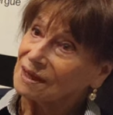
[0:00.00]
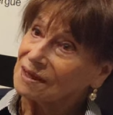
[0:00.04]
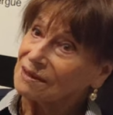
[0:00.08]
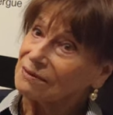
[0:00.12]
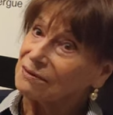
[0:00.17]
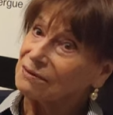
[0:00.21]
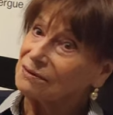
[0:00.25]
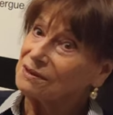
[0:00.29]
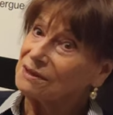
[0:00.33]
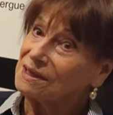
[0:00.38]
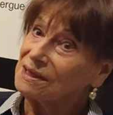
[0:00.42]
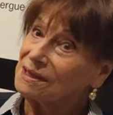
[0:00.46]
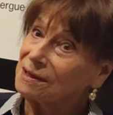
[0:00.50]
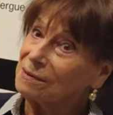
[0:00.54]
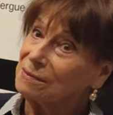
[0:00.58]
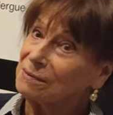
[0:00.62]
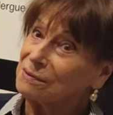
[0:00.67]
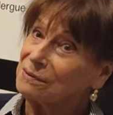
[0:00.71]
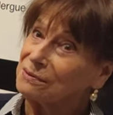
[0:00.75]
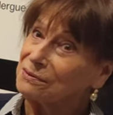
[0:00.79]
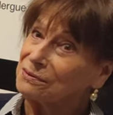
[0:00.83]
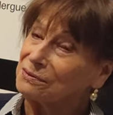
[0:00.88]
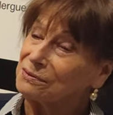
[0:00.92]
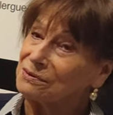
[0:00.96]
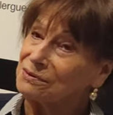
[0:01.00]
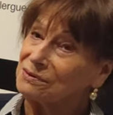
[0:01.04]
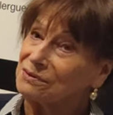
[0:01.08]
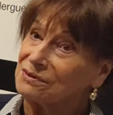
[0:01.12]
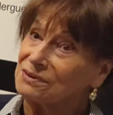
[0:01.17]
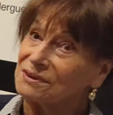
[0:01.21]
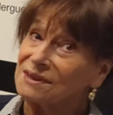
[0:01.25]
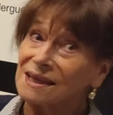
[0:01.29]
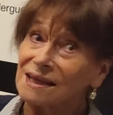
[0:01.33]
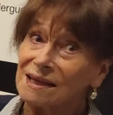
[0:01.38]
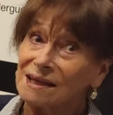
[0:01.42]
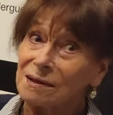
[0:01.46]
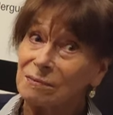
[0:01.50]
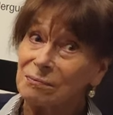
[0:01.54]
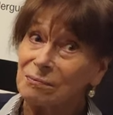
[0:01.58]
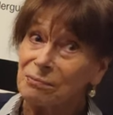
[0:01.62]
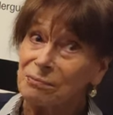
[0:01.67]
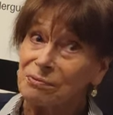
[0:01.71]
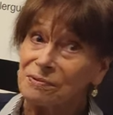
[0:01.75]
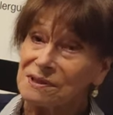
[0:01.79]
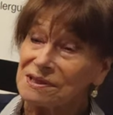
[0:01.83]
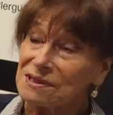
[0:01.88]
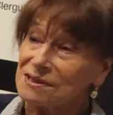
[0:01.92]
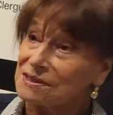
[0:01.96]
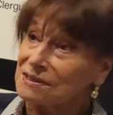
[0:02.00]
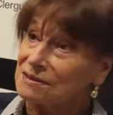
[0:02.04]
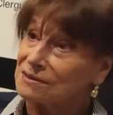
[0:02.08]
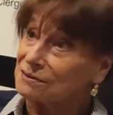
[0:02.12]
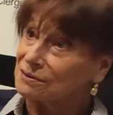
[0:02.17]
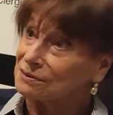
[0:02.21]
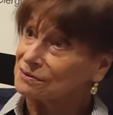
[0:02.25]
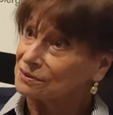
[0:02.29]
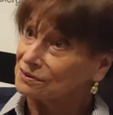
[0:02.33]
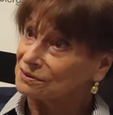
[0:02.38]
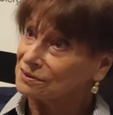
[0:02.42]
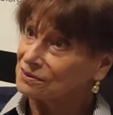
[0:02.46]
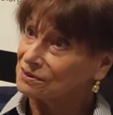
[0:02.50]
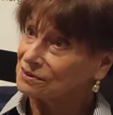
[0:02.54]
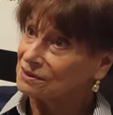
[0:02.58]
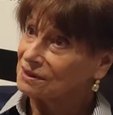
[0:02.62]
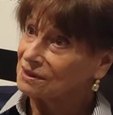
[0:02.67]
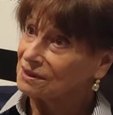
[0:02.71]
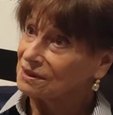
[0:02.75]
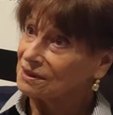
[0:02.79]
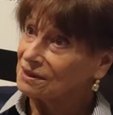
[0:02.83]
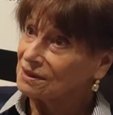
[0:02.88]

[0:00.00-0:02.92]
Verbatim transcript: Un regard d'une telle puissance.